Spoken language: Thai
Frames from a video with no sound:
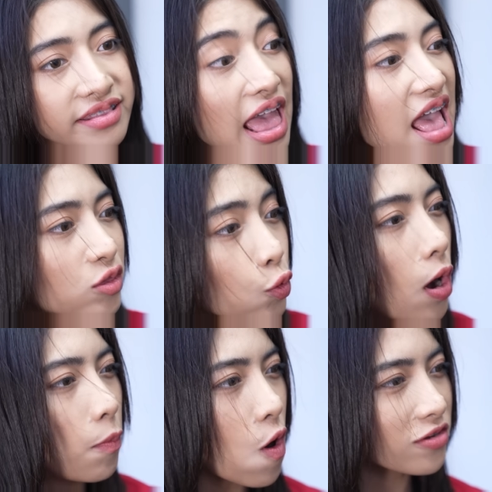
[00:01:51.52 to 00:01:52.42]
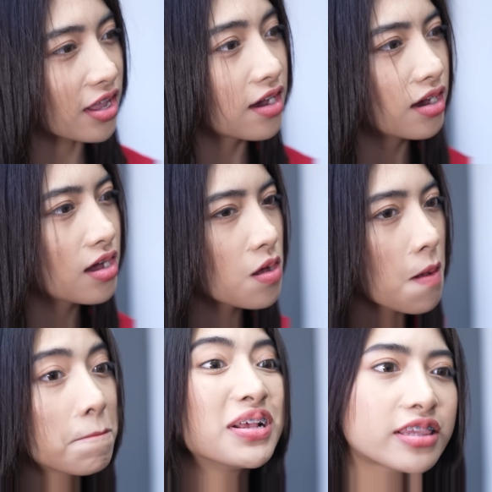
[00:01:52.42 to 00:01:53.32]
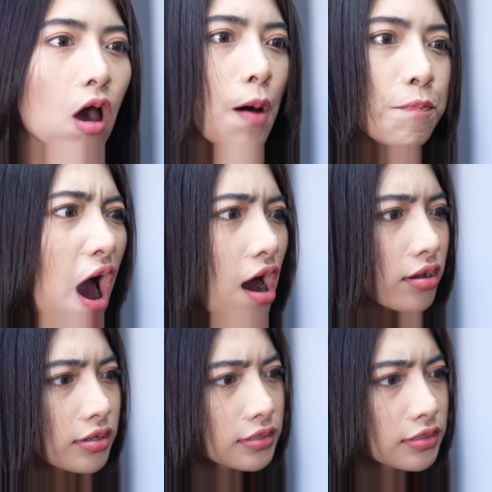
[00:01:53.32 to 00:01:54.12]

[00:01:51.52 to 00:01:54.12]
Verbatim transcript: แต่ตัวพวกเธอมันสกปรก